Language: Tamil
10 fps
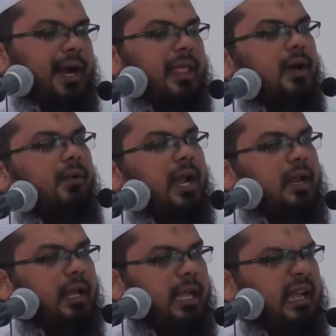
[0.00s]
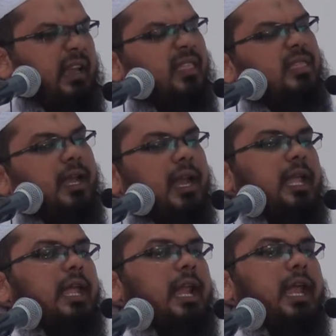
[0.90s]
மனித வாழ்க்கையின் எந்த
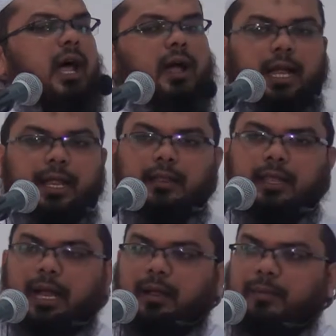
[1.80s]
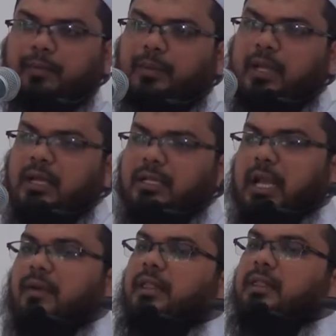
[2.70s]
நிலையிலே நாங்கள் இருந்தாலும்
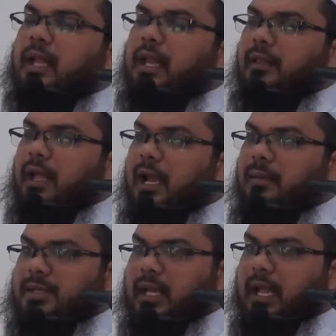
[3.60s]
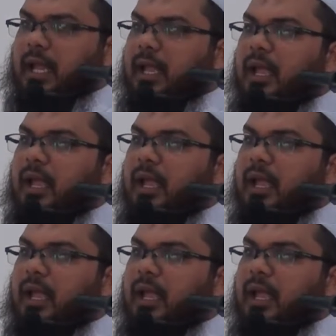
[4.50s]
செல்வத்தில் இருந்தாலும் சரி